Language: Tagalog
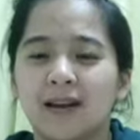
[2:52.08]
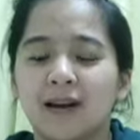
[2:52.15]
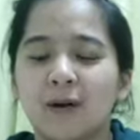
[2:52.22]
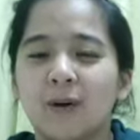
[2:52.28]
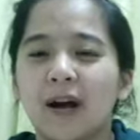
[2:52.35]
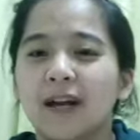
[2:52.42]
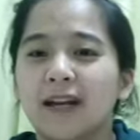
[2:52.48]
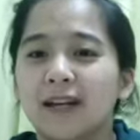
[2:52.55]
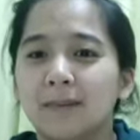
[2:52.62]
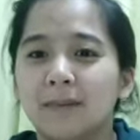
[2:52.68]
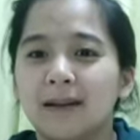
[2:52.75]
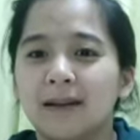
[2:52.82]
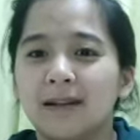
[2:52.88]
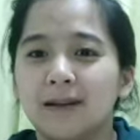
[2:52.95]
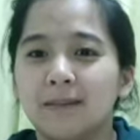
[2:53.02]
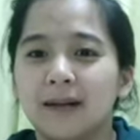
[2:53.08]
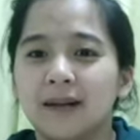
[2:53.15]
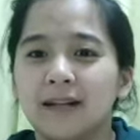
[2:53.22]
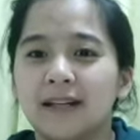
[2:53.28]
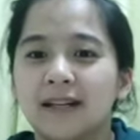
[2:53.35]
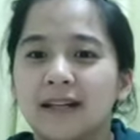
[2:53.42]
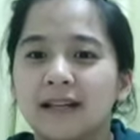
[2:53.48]
Ikaw nga naman, di
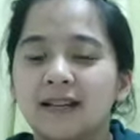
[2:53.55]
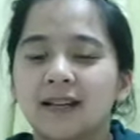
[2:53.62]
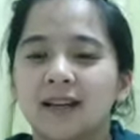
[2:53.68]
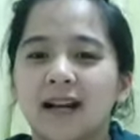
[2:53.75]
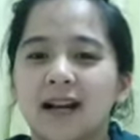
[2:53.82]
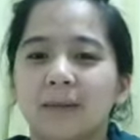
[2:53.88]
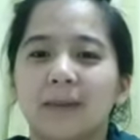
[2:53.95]
ba, na leader ka,